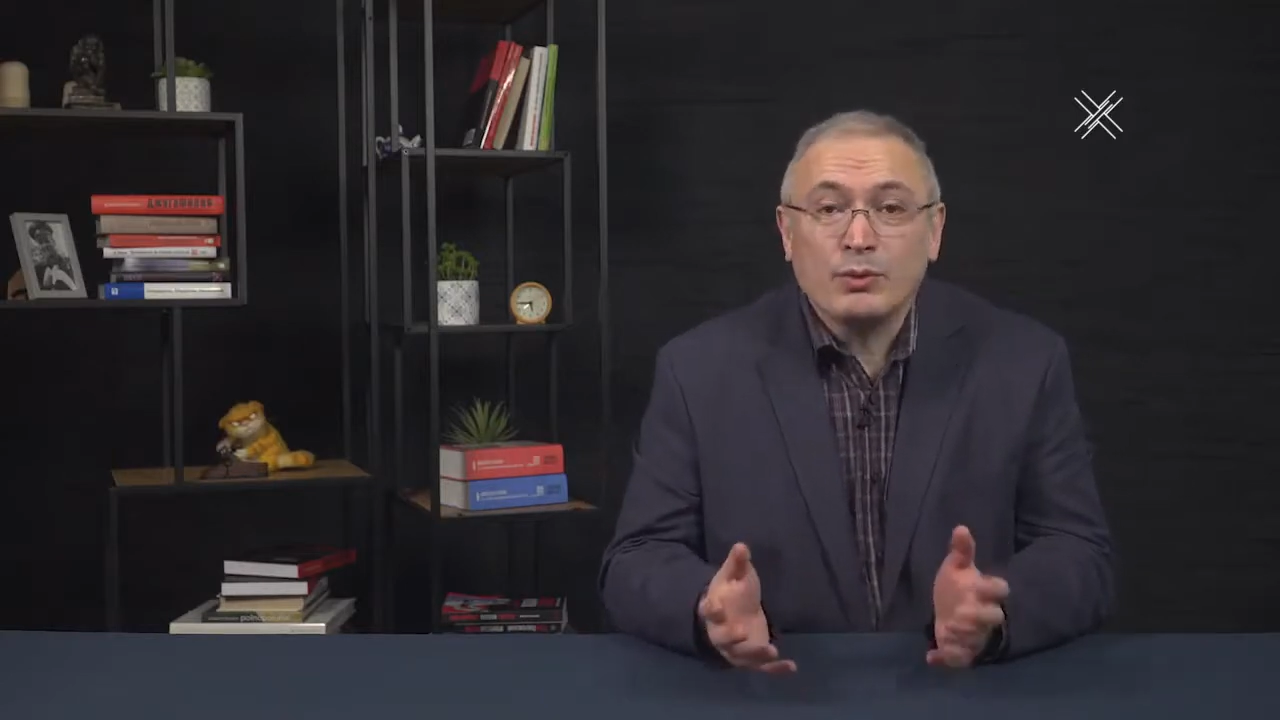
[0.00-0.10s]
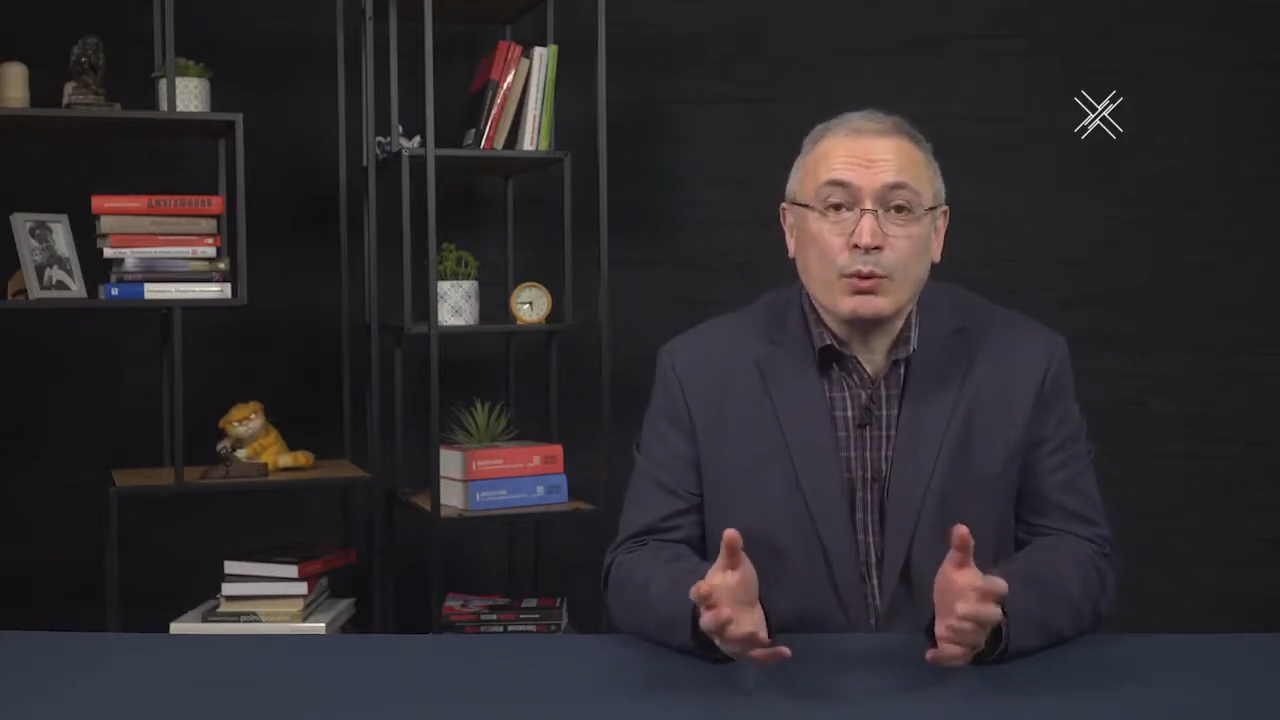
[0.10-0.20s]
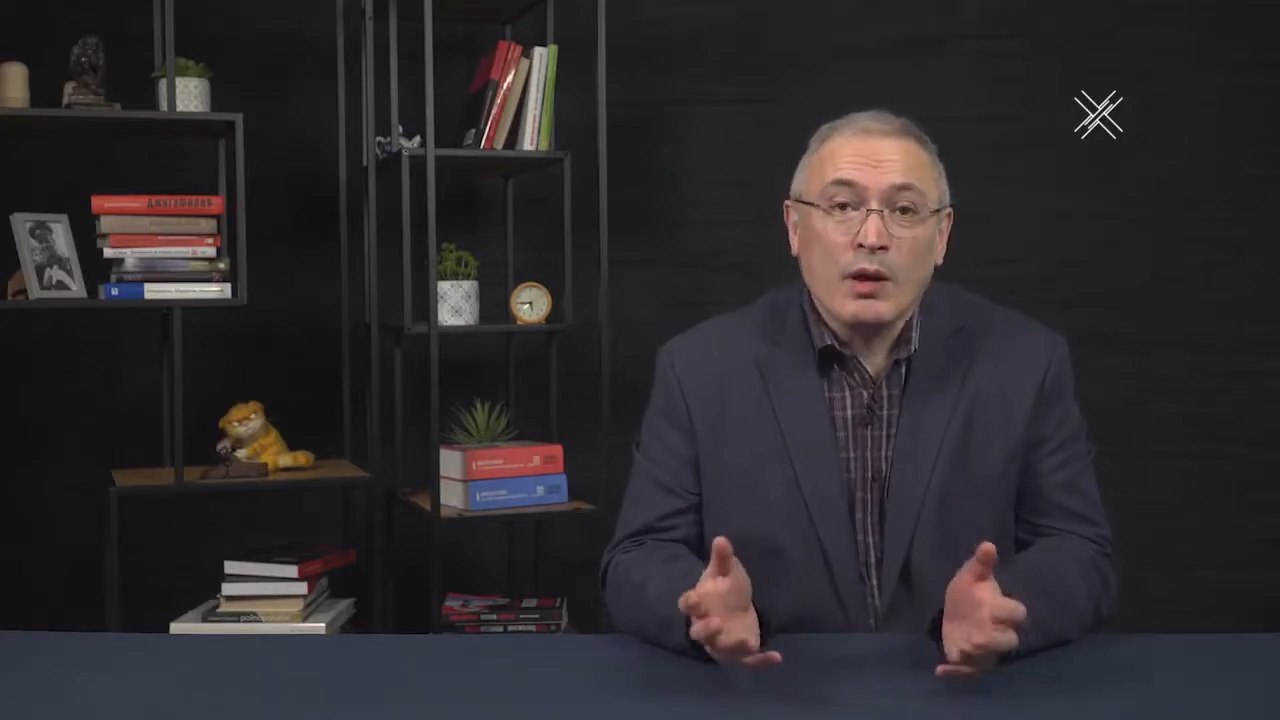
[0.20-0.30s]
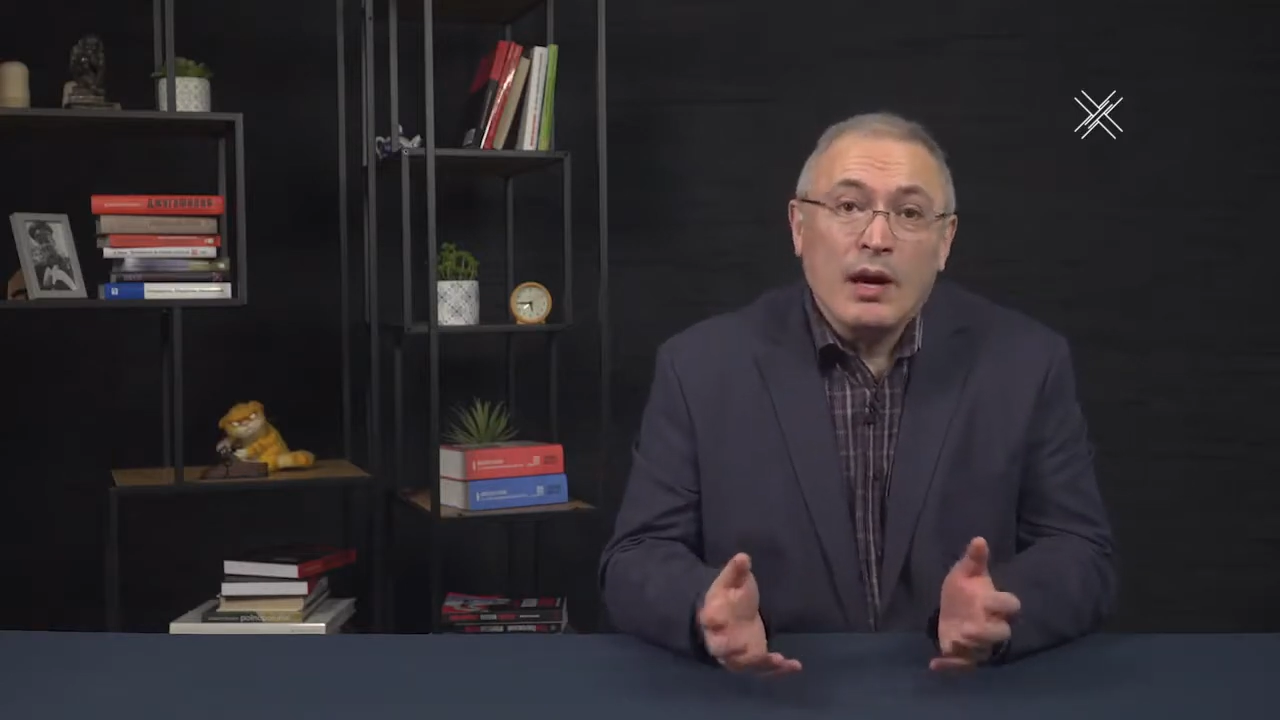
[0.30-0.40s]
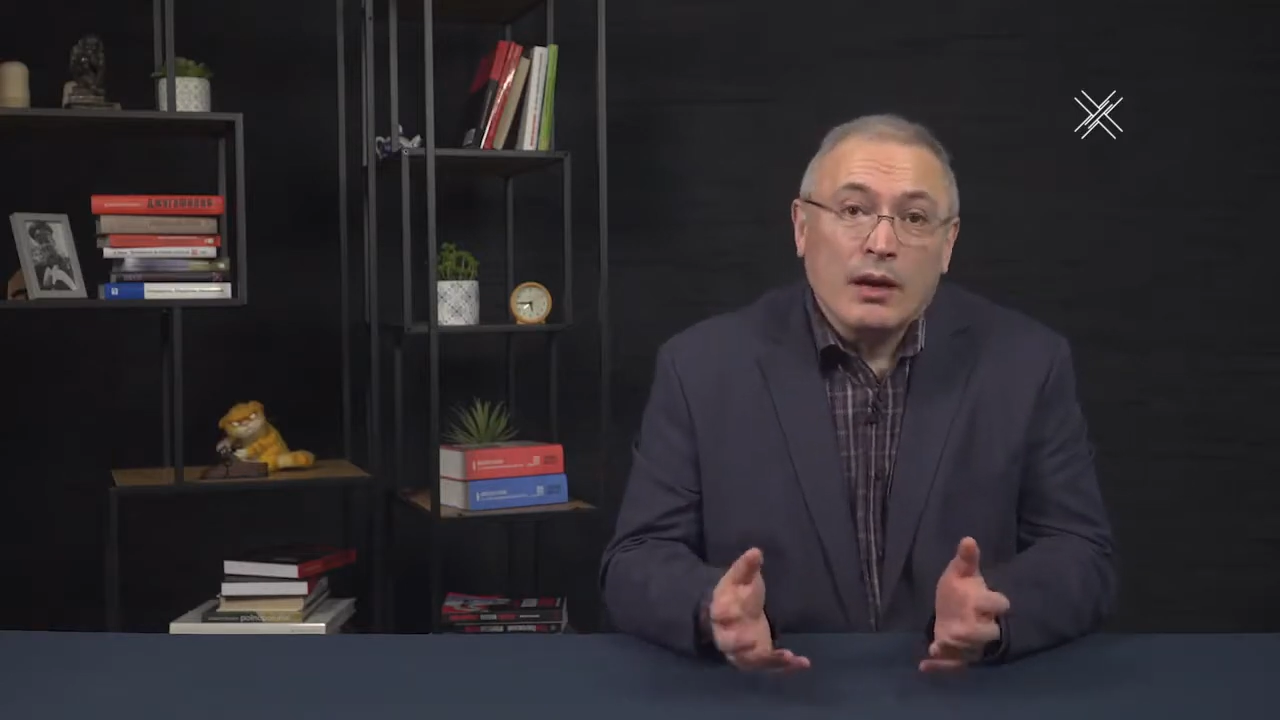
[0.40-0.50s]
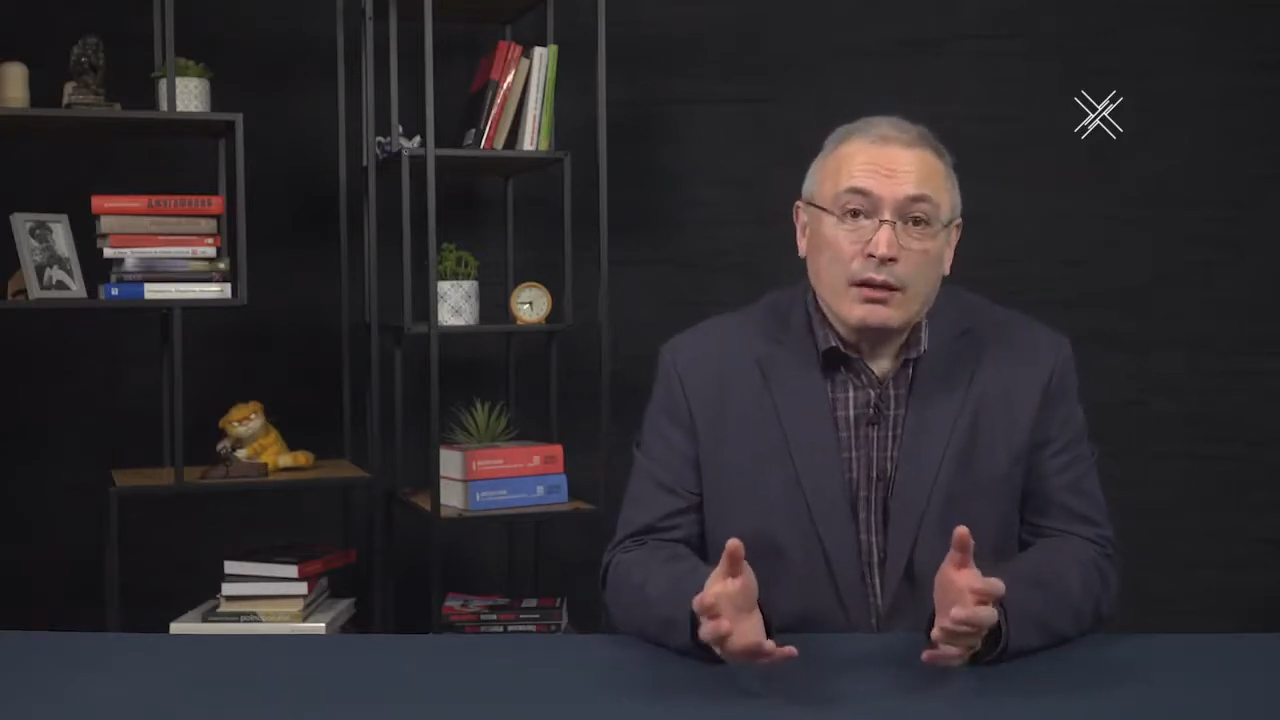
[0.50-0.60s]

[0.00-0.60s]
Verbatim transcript: вдруг